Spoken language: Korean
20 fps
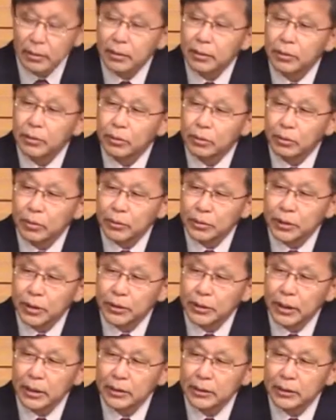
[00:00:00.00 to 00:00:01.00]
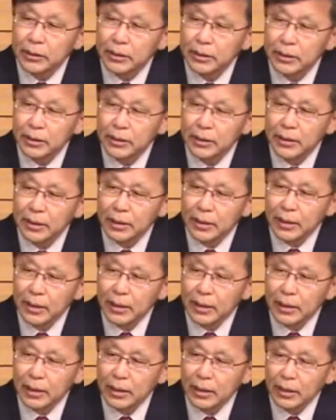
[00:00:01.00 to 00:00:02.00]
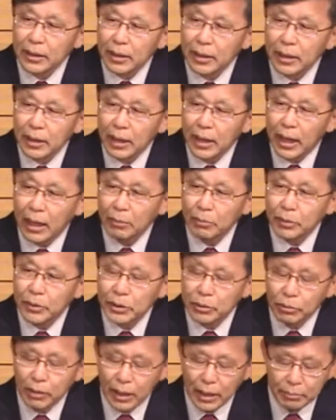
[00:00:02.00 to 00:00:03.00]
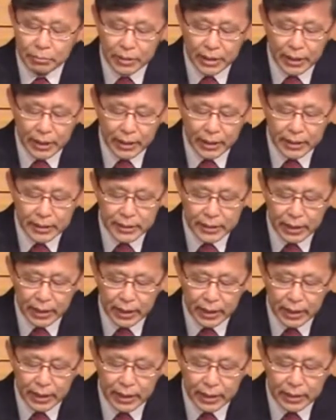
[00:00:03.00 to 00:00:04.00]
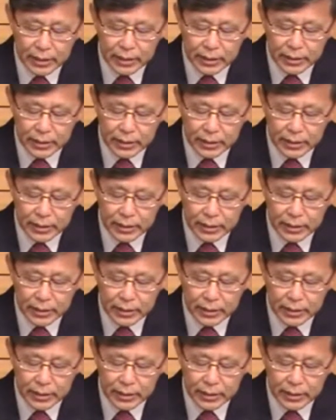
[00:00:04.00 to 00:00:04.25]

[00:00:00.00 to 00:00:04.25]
또 전에는 아버지와 함께 계시다가